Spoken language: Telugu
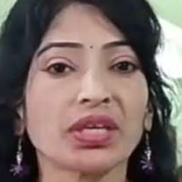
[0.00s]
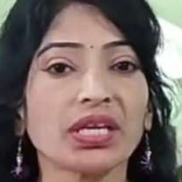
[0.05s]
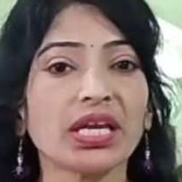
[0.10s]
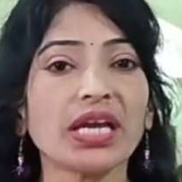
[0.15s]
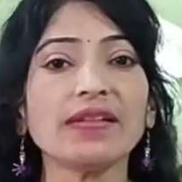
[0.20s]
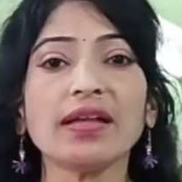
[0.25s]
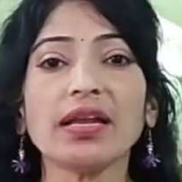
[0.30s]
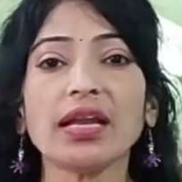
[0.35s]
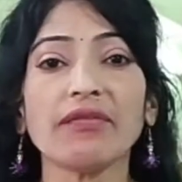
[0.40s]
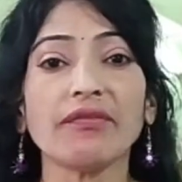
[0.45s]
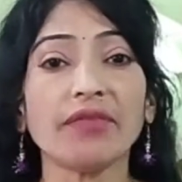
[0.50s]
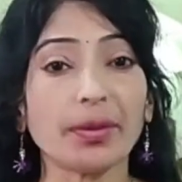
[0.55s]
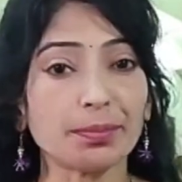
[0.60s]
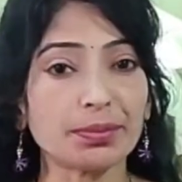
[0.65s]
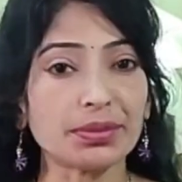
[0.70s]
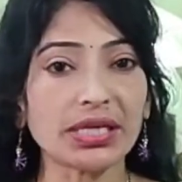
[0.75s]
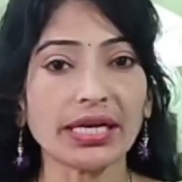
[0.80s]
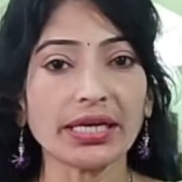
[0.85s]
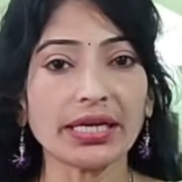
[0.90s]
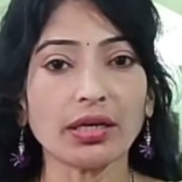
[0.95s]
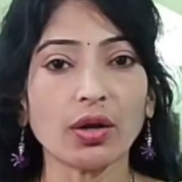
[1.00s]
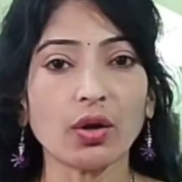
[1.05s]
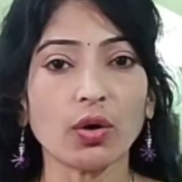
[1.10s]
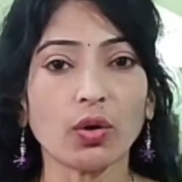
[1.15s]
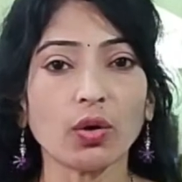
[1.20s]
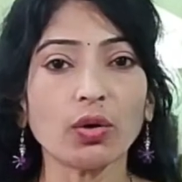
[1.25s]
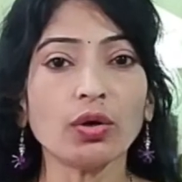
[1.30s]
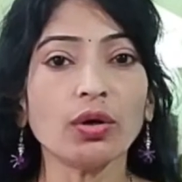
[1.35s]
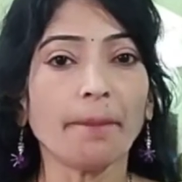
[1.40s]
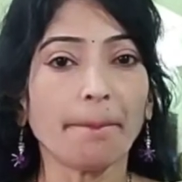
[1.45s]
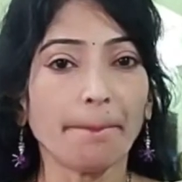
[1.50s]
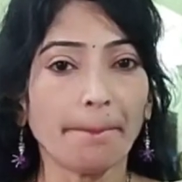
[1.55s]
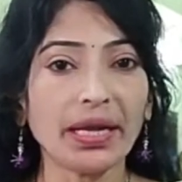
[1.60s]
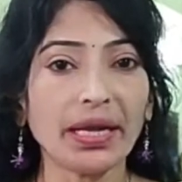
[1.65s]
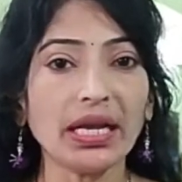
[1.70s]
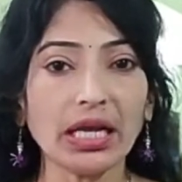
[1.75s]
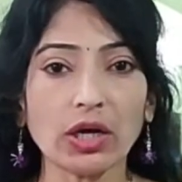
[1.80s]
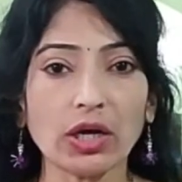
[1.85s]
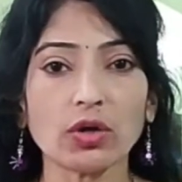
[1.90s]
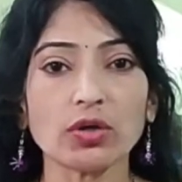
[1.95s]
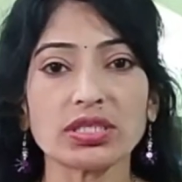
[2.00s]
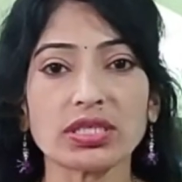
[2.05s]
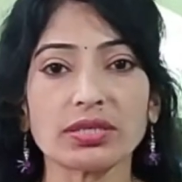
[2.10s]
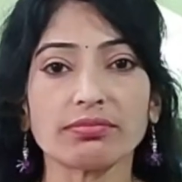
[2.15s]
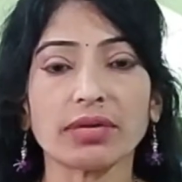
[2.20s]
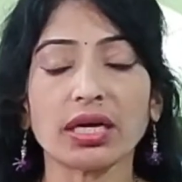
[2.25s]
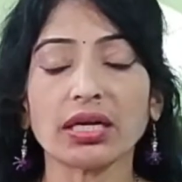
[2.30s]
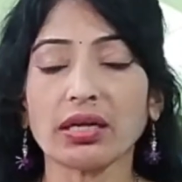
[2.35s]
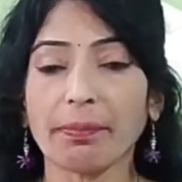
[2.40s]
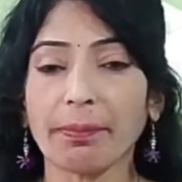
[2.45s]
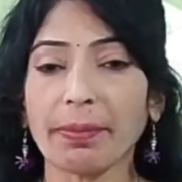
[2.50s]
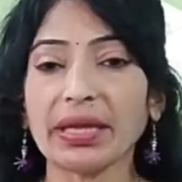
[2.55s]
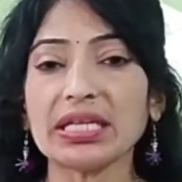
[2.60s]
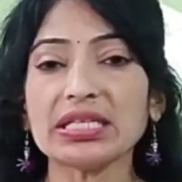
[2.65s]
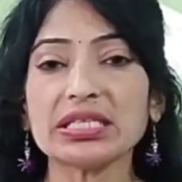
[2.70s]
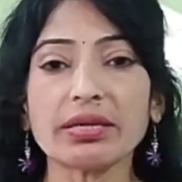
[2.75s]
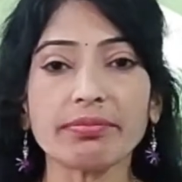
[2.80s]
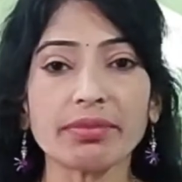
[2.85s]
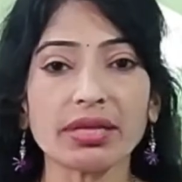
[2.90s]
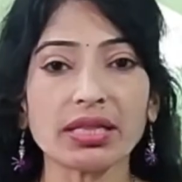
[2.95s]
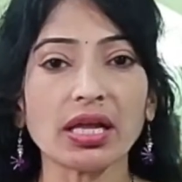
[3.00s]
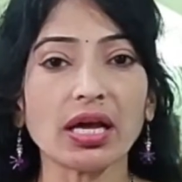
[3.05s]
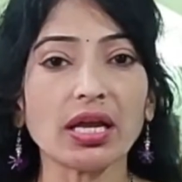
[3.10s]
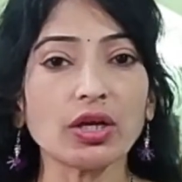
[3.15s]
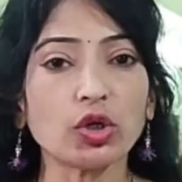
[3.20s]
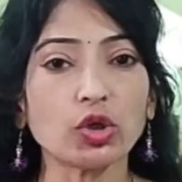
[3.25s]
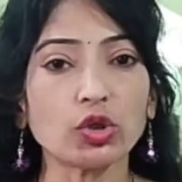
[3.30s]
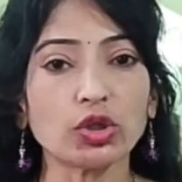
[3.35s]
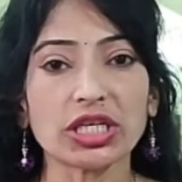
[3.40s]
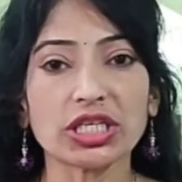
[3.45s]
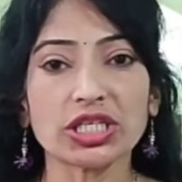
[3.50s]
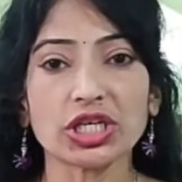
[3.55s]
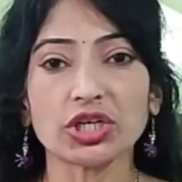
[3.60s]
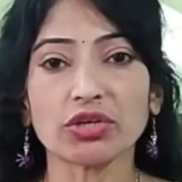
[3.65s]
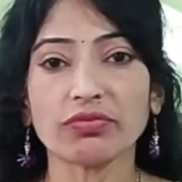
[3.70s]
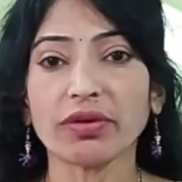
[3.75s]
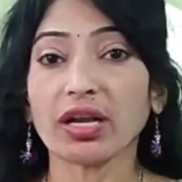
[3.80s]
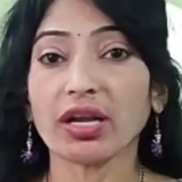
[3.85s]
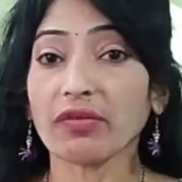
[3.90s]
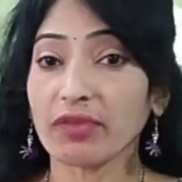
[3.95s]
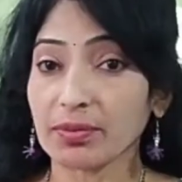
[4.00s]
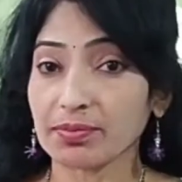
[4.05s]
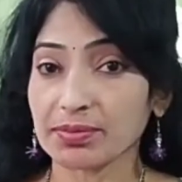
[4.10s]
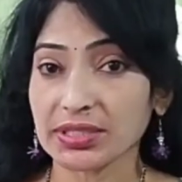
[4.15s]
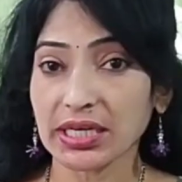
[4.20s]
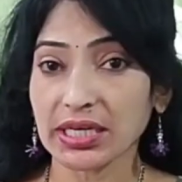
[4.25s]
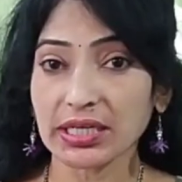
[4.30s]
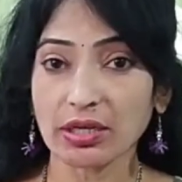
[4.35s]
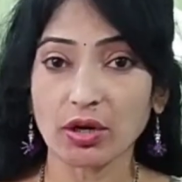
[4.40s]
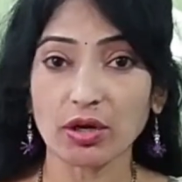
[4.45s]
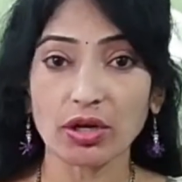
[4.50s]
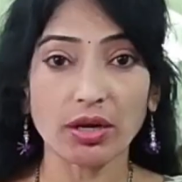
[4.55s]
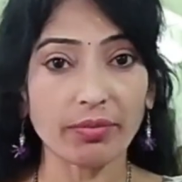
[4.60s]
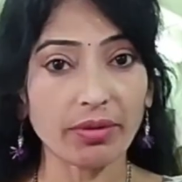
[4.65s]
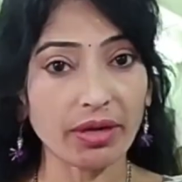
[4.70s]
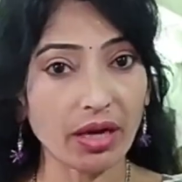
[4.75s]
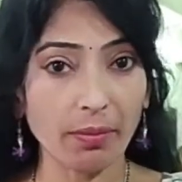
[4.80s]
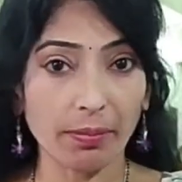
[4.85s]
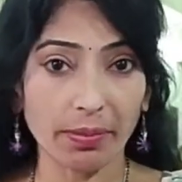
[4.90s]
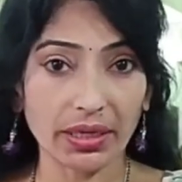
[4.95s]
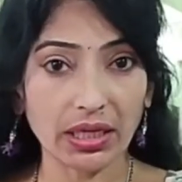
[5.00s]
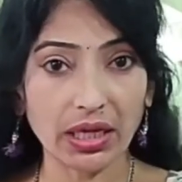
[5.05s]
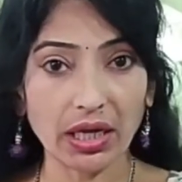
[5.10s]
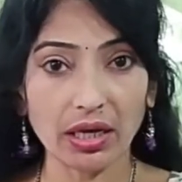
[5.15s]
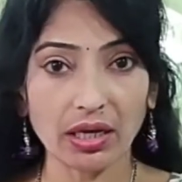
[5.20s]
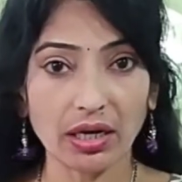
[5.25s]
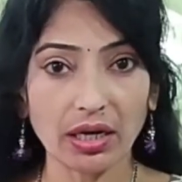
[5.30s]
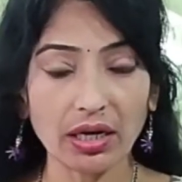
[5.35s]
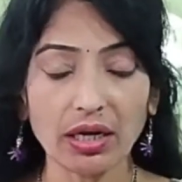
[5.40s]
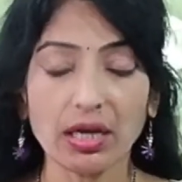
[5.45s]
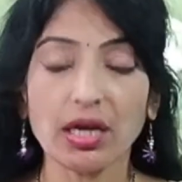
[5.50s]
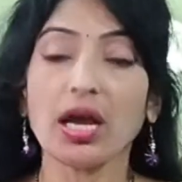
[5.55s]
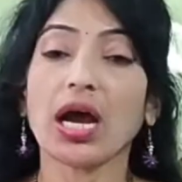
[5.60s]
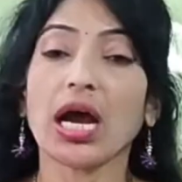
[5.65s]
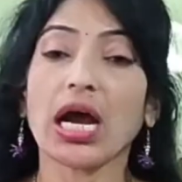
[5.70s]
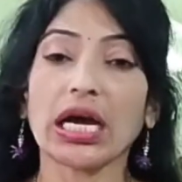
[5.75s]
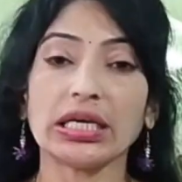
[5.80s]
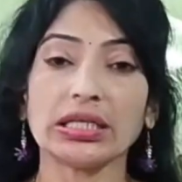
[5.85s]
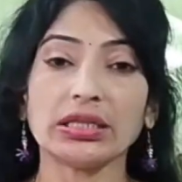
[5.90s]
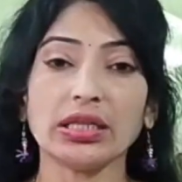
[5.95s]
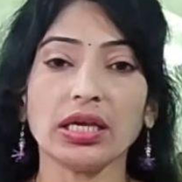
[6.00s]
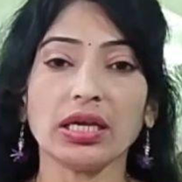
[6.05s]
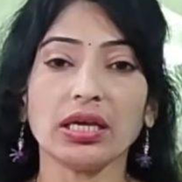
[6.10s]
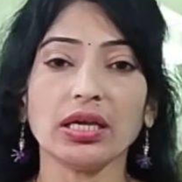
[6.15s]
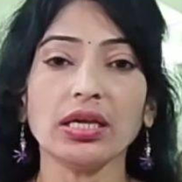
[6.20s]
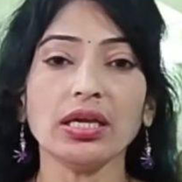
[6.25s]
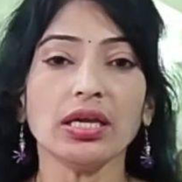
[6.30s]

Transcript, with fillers: ఏదైనా వెబ్సైట్లో పెళ్లి కోసం అంటే పెళ్లి సంబంధాలు కుదిర్చేటువంటి వెబ్సైట్లో ఏమన్నా పెట్టారా అయితే